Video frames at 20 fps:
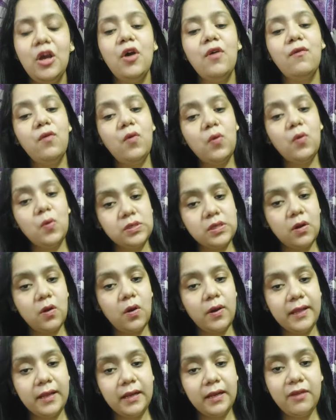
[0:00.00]
वो उस
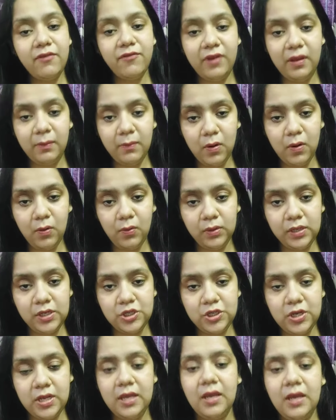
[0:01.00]
अकॉर्डिंगली फ्रेम आउट होना
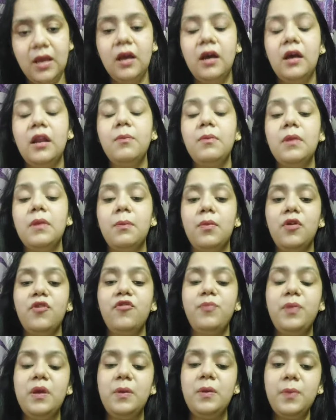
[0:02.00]
चाहिए अगर हम नंबर ऑफ़
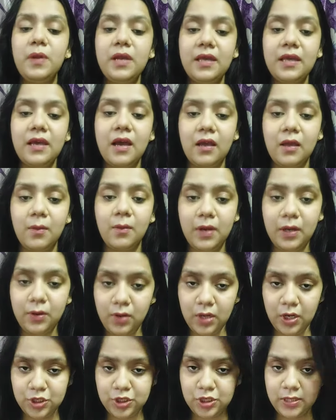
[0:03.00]
पीपल के आगे अपना
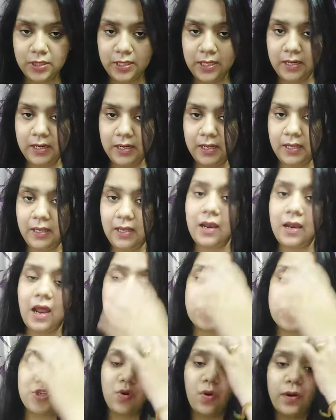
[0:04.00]
इंट्रोडक्शन दे रहे हैं
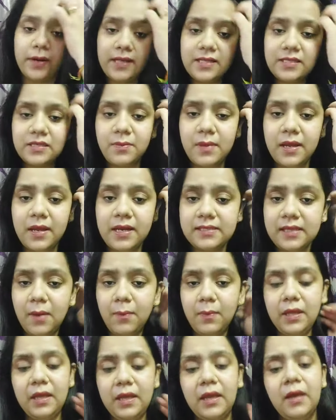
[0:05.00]
लार्ज ऑडियंस हमारे
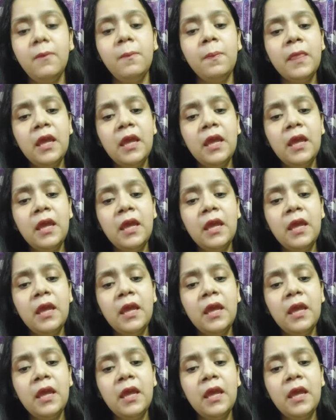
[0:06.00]
सामने है